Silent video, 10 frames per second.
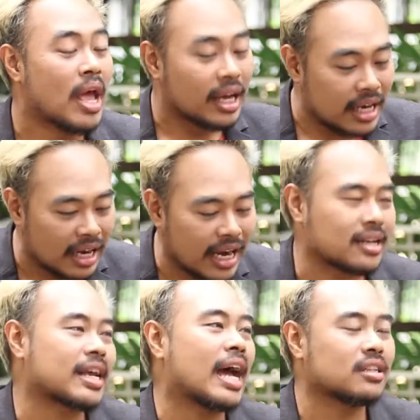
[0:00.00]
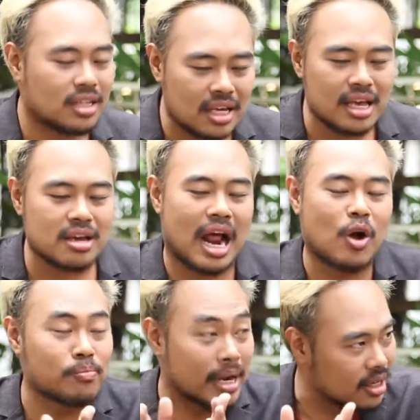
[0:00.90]
ถูกต้องดังนั้นการที่เรา
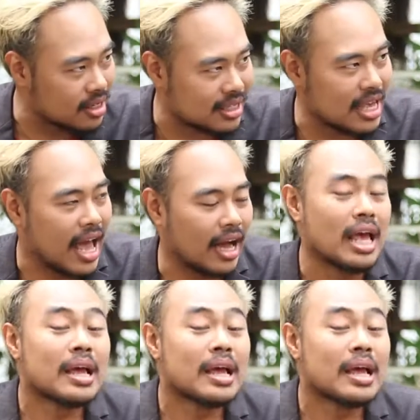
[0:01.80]
บันทึกเสียง